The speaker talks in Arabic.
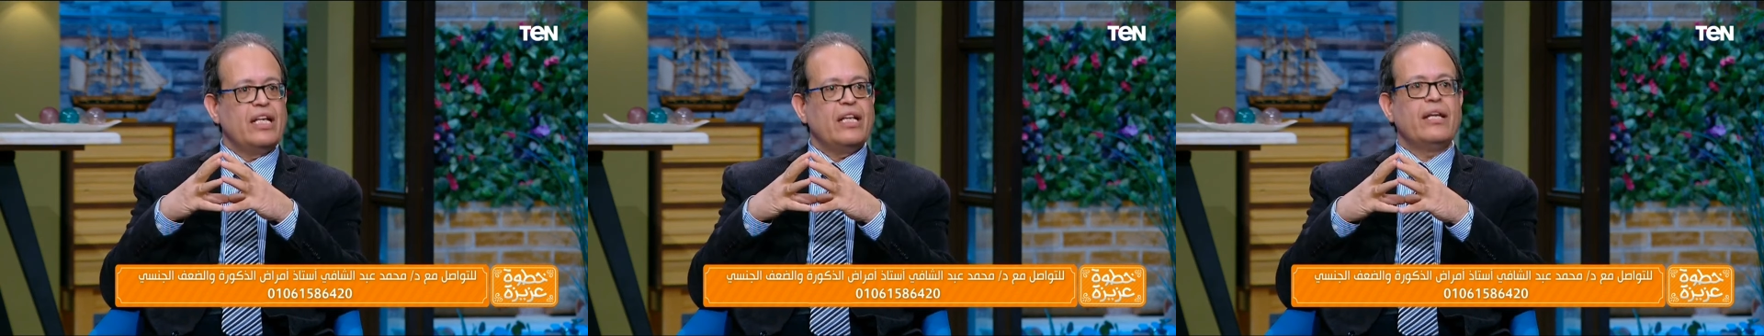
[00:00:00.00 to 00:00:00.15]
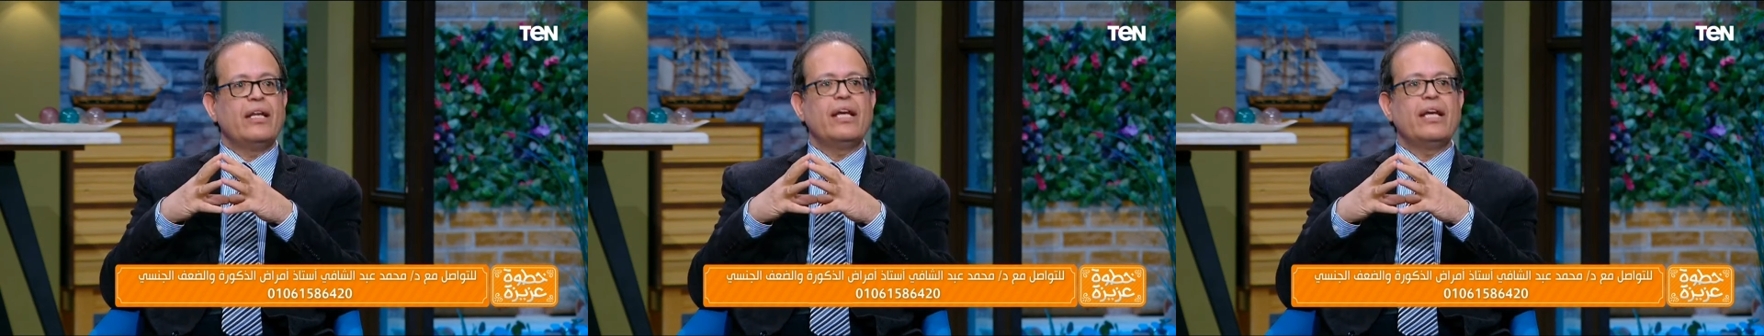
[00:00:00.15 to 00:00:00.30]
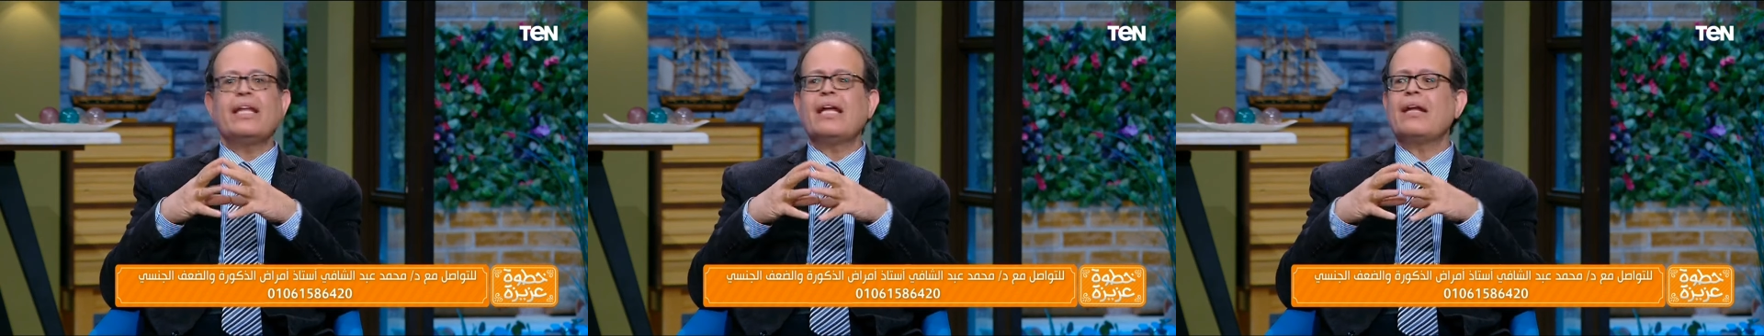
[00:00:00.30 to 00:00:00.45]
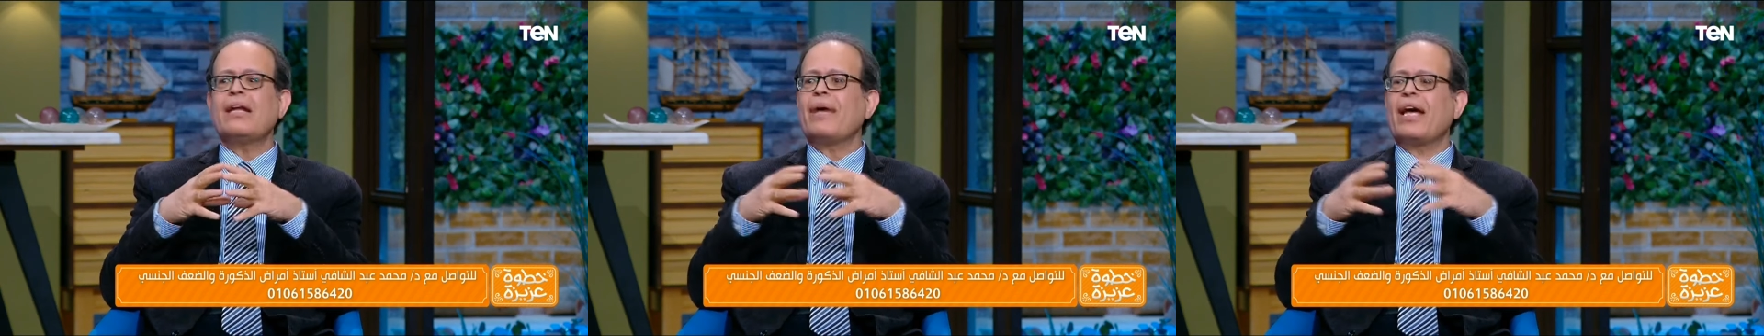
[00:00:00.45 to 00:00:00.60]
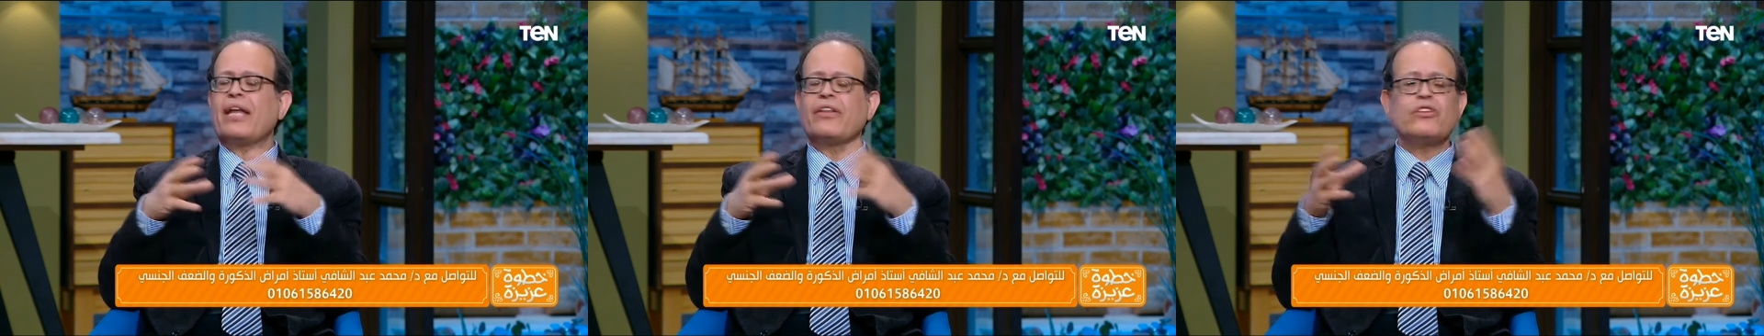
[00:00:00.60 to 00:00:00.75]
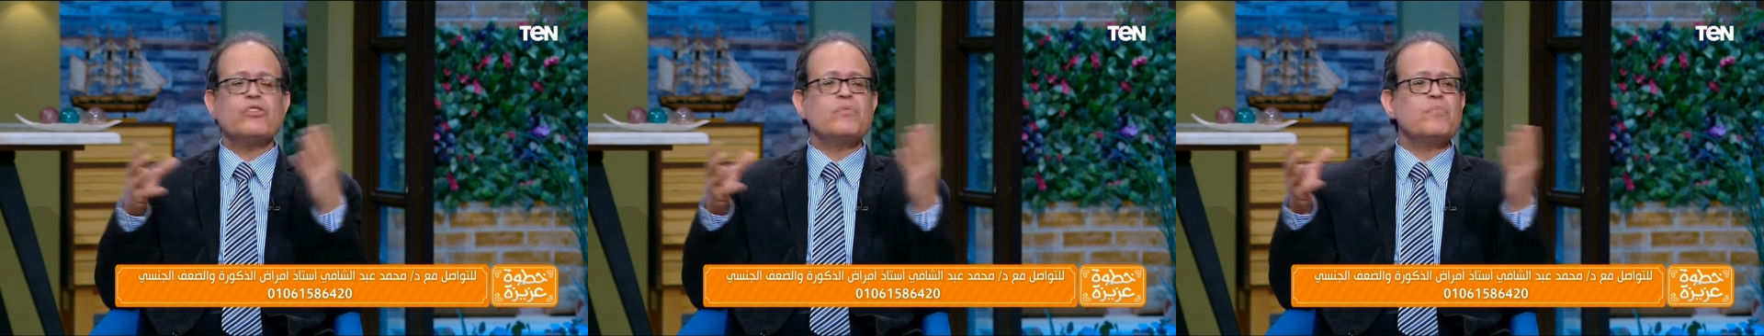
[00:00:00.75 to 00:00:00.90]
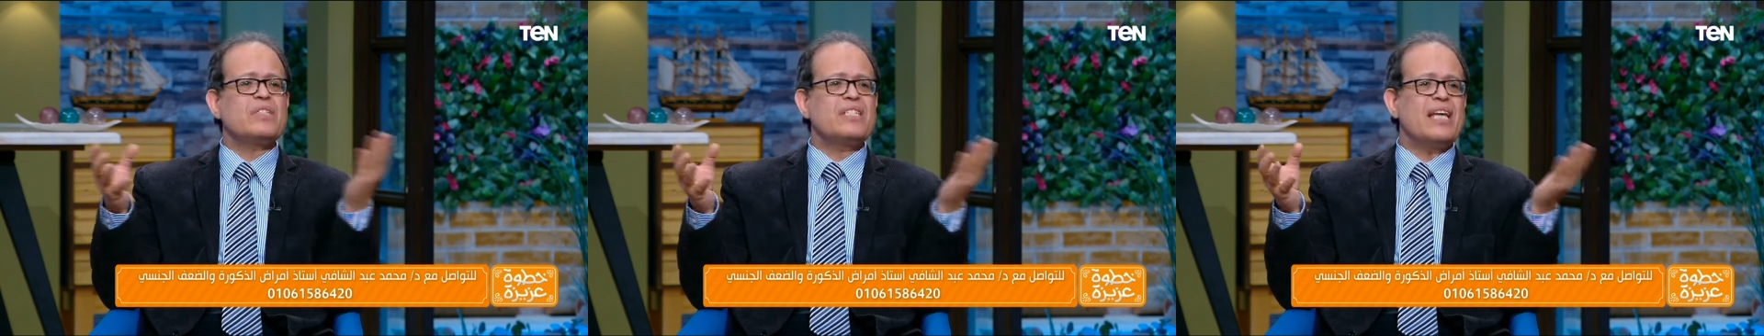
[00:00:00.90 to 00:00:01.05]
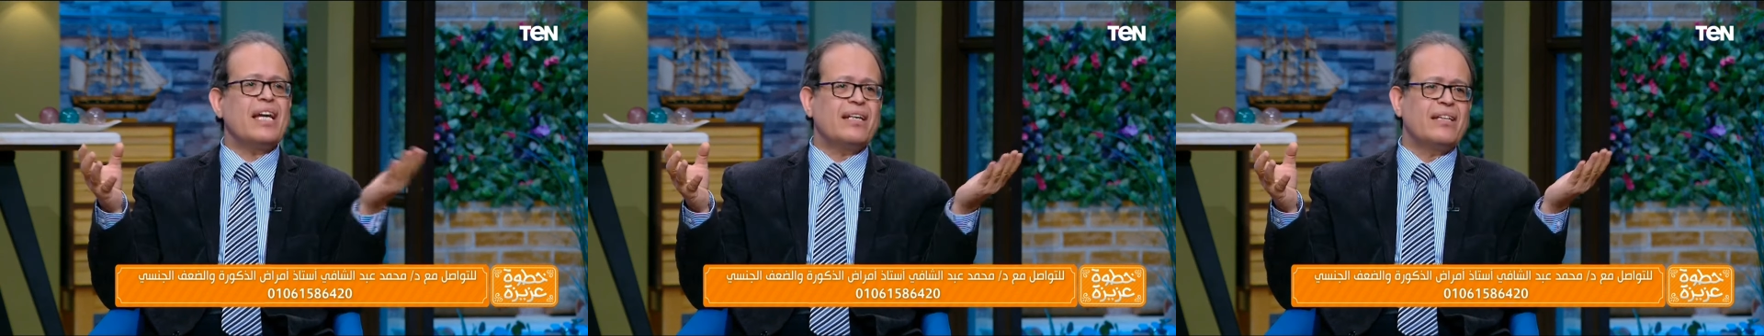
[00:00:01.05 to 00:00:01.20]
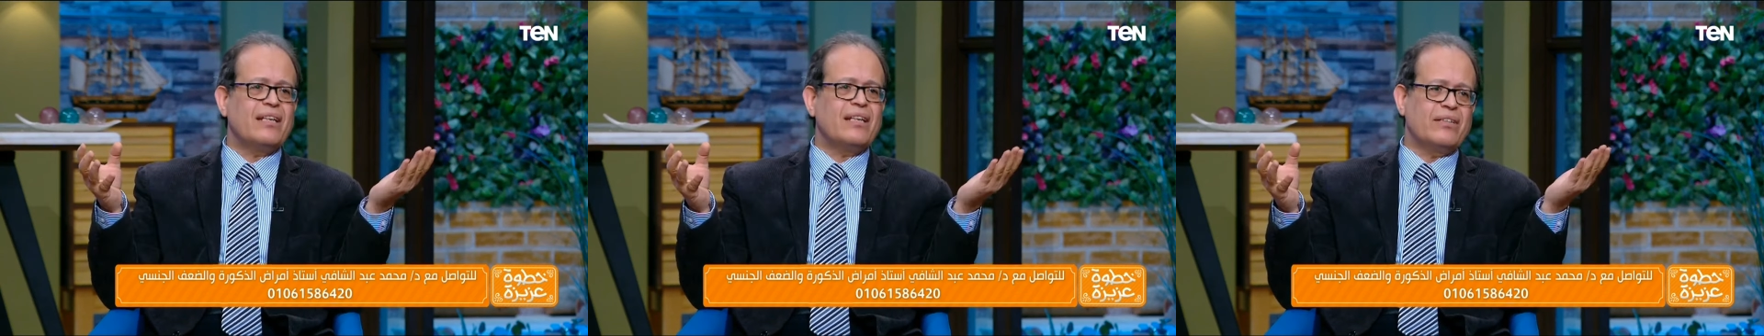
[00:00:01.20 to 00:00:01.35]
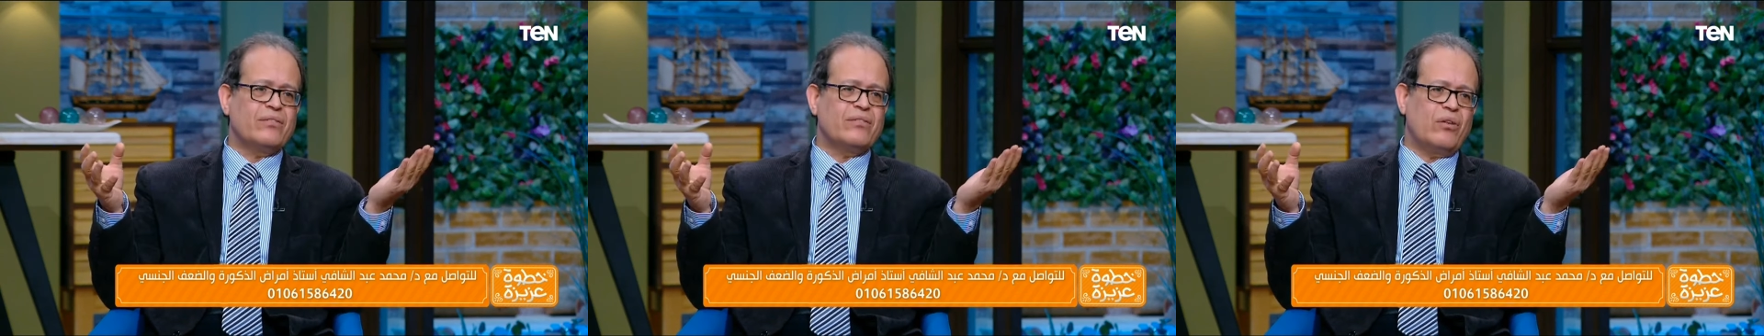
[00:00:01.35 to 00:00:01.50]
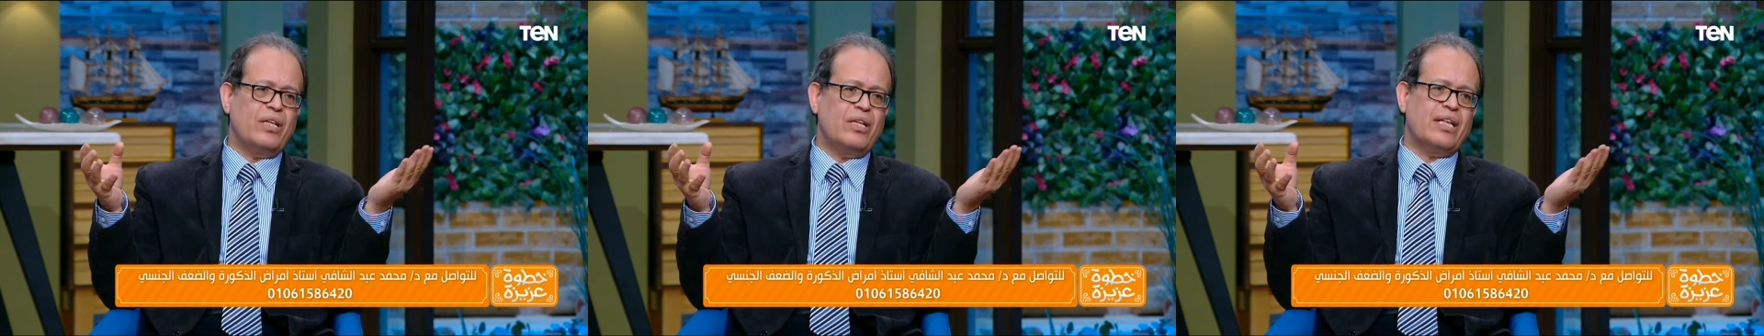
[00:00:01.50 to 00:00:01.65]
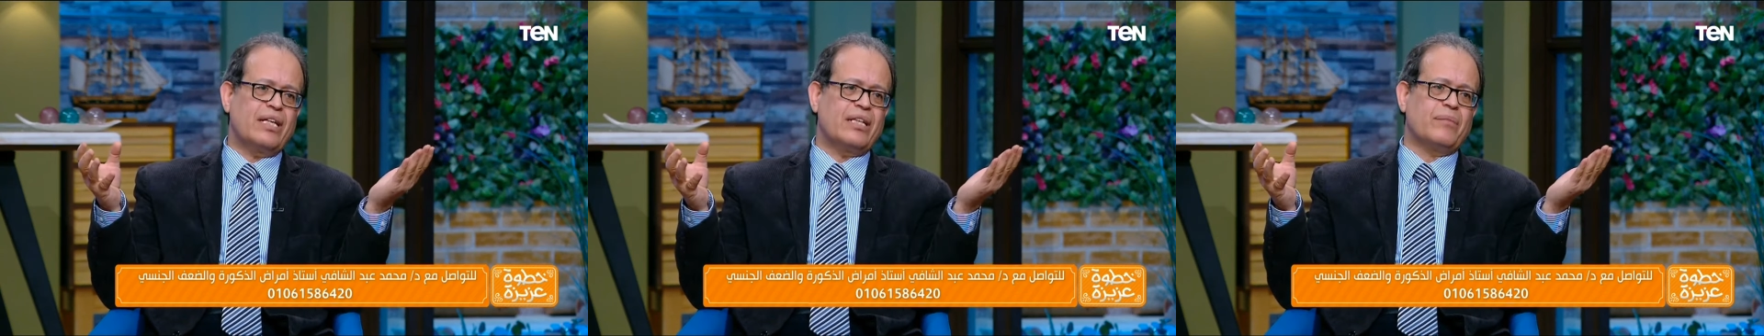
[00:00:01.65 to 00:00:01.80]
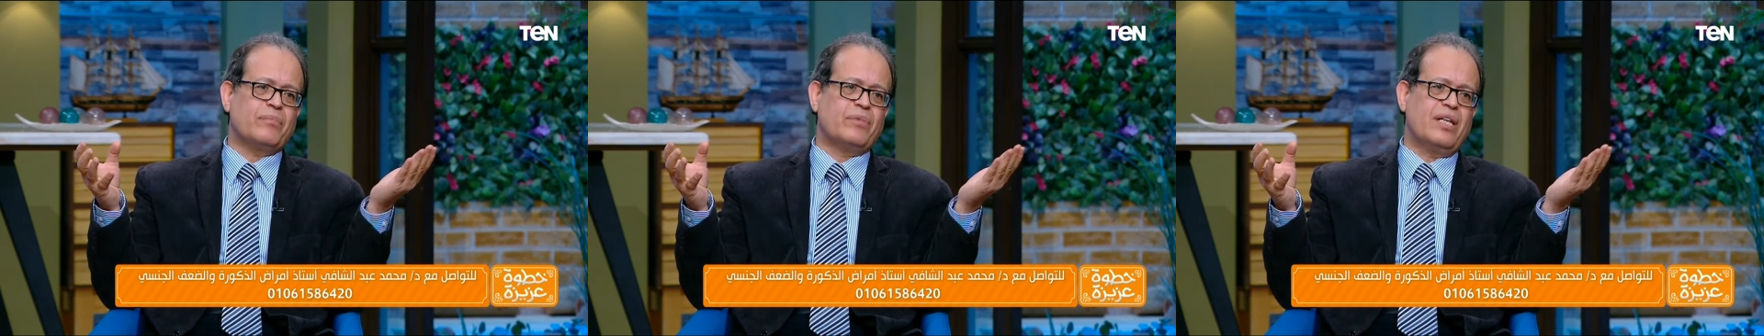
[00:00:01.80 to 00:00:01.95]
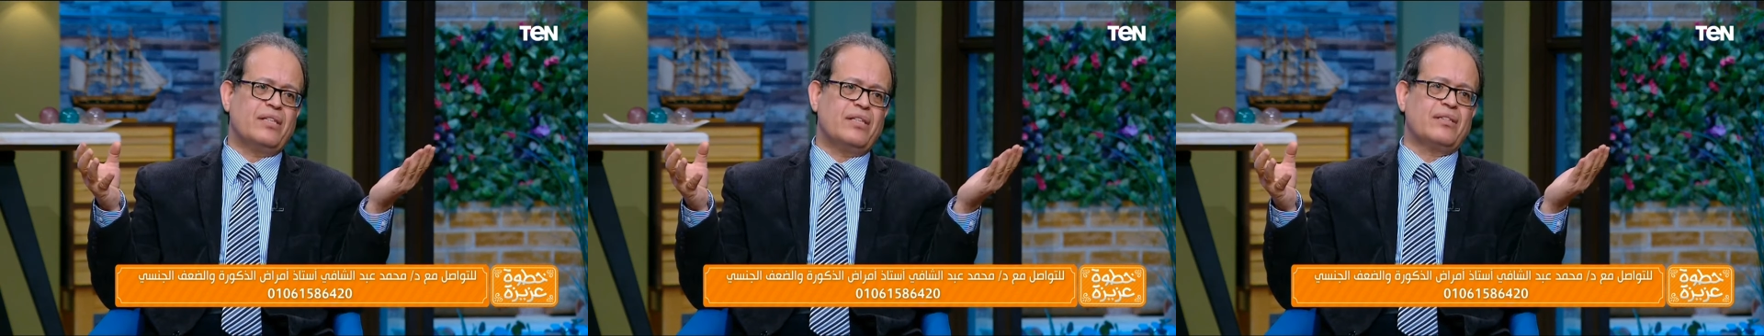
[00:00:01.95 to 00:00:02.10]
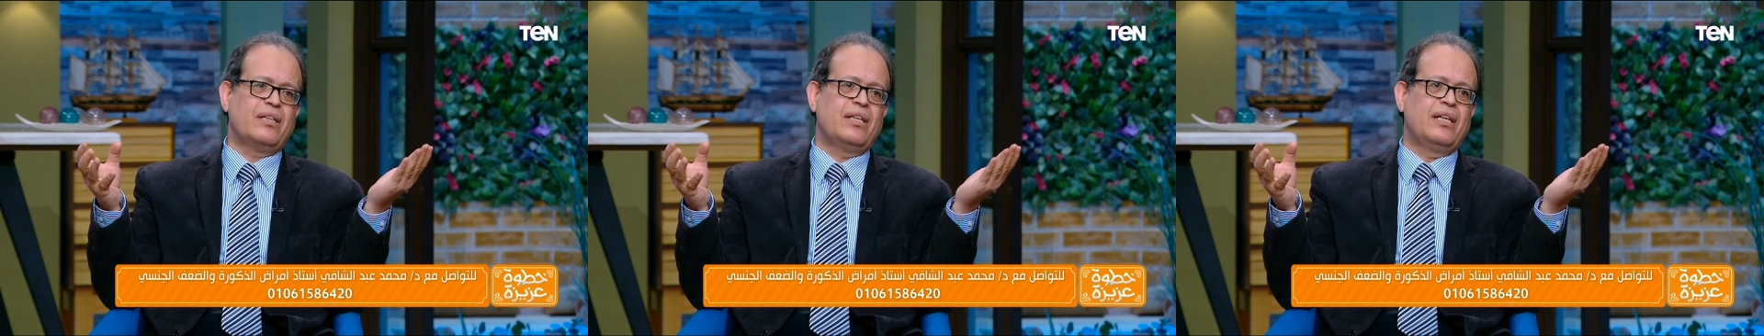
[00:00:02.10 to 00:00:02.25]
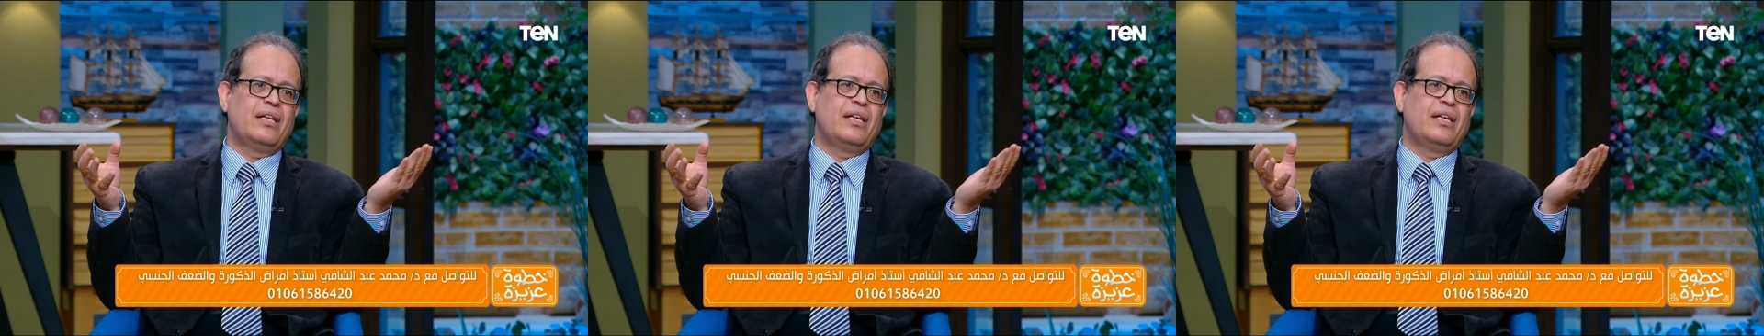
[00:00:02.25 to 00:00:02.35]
لان انا ما عنديش مشاكل الهيدروليك اللي بتحصل